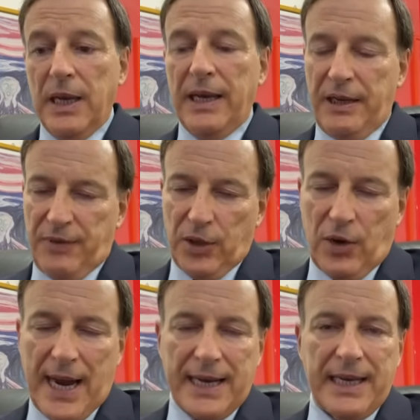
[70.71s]
È vero è
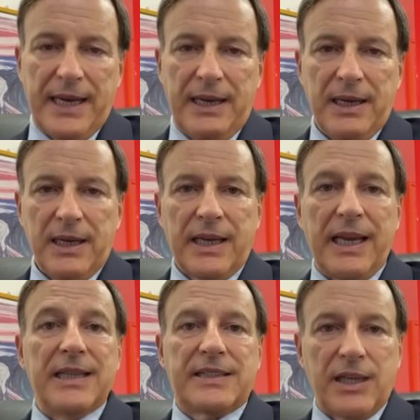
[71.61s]
anche che
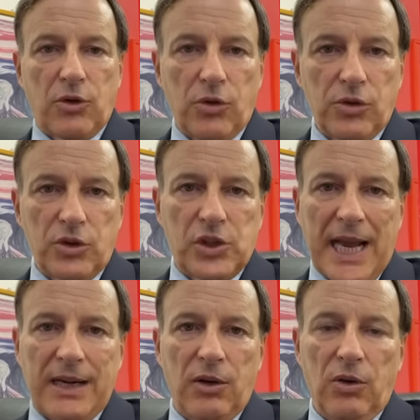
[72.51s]
il secondo
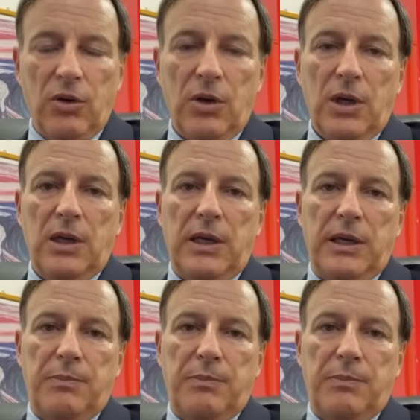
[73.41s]
giallo eh,